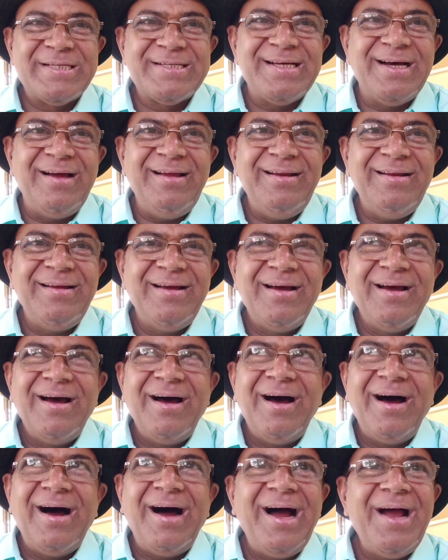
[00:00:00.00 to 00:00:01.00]
नमस्कार
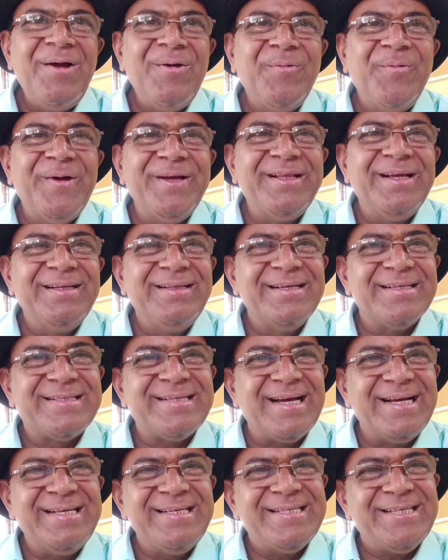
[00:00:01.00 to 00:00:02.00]
आयुर्वेद द
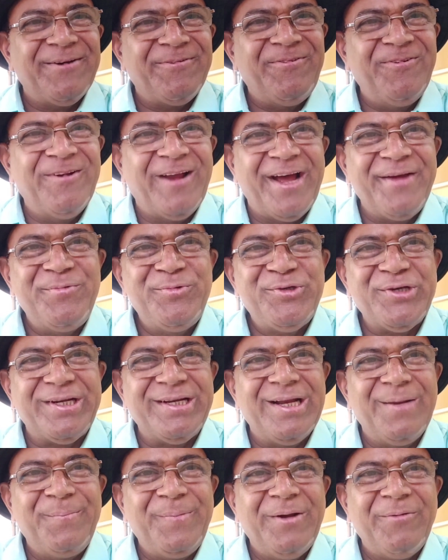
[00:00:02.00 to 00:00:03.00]
साइंस ऑफ लाइफ
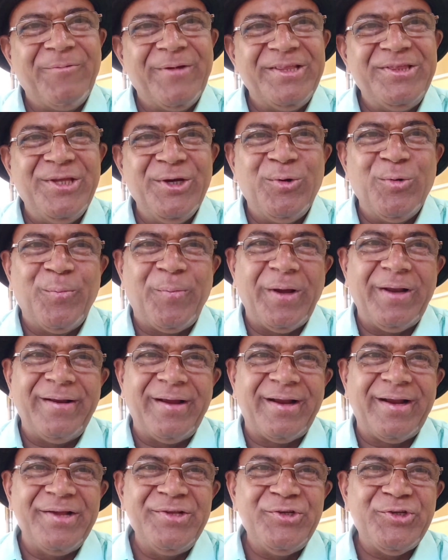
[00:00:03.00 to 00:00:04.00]
चैनल पर वैद्य
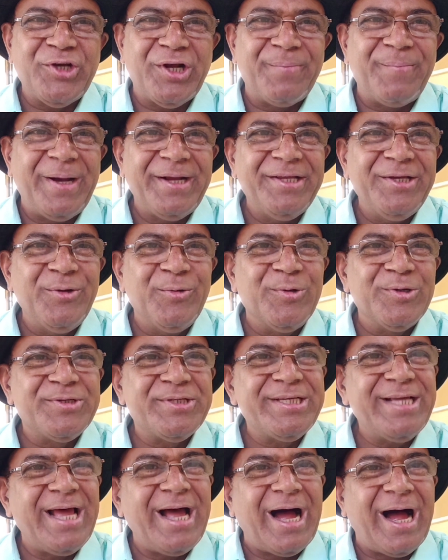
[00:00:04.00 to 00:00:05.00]
गोपाल नारायण शर्मा की
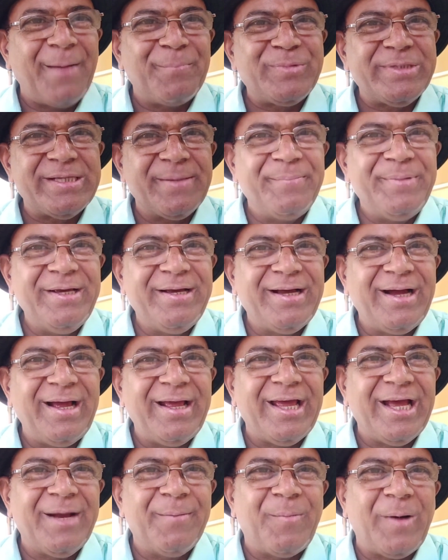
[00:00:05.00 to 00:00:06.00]
ओर से आप सभी
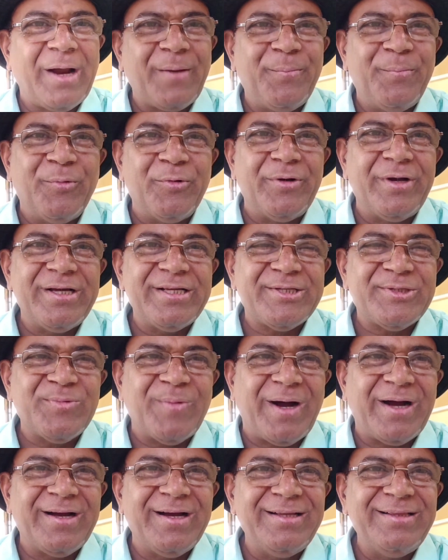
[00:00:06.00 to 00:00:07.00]
का एक बार पुनः
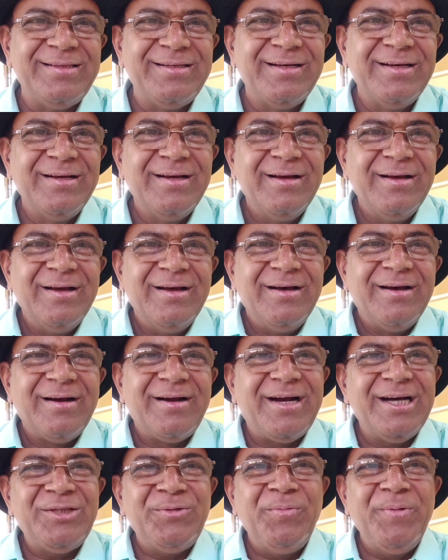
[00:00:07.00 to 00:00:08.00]
स्वागत
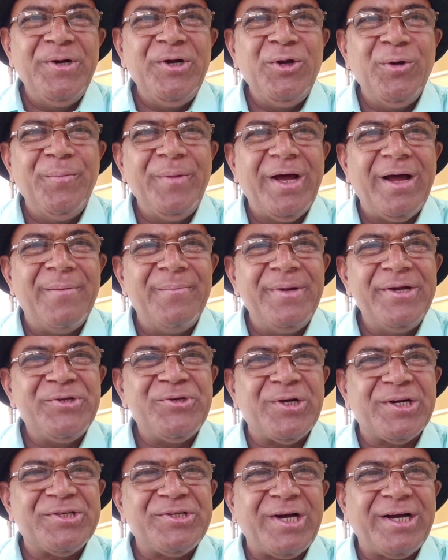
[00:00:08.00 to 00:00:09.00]
गत वीडियो में
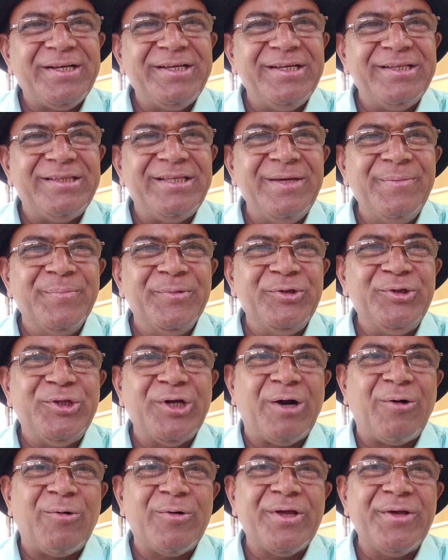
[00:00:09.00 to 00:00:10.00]
हमने चर्चा की थी
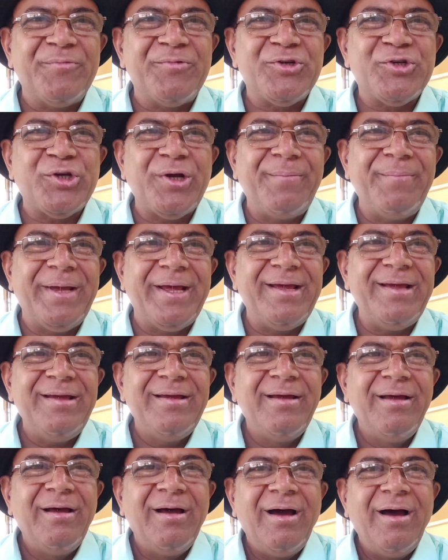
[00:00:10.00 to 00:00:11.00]
मुद्राओं के विषय में
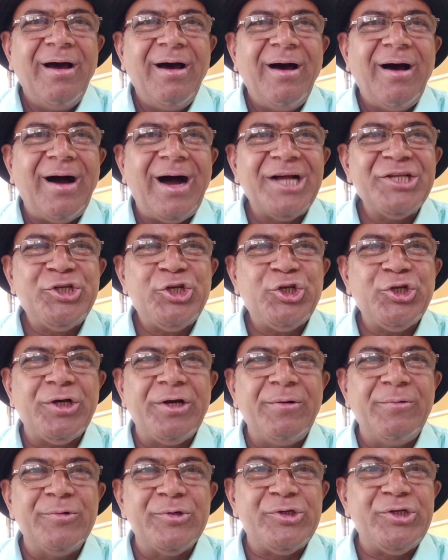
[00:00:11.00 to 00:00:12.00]
आज
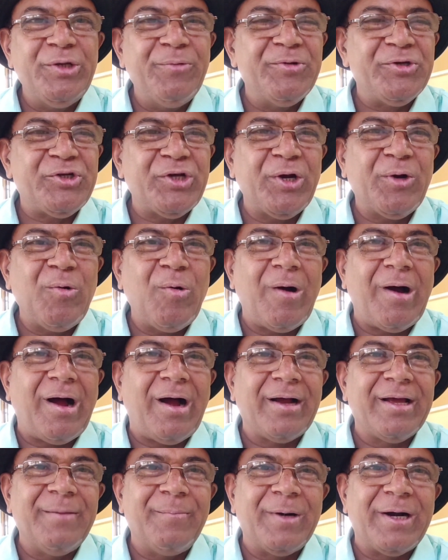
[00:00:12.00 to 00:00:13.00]
उसी विषय को
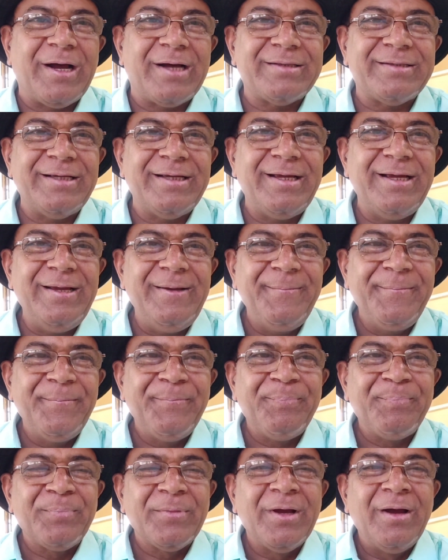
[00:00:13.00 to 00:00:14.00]
आगे बढ़ाते हैं